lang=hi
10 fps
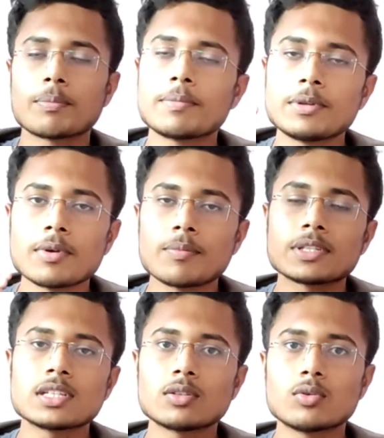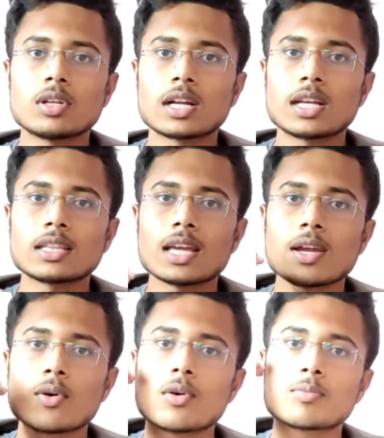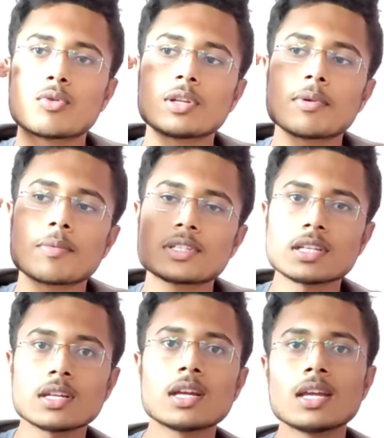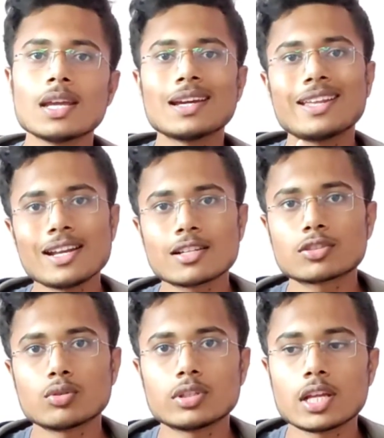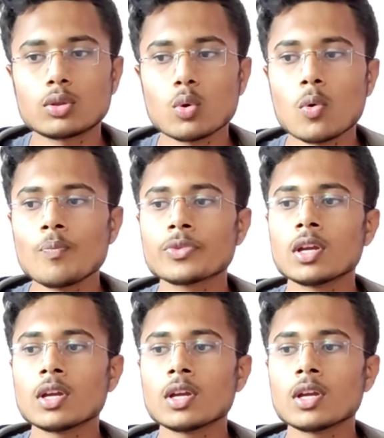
55 परसेंट खुद रख लेता है और 45 परसेंट क्रिएटर्स को देता है तो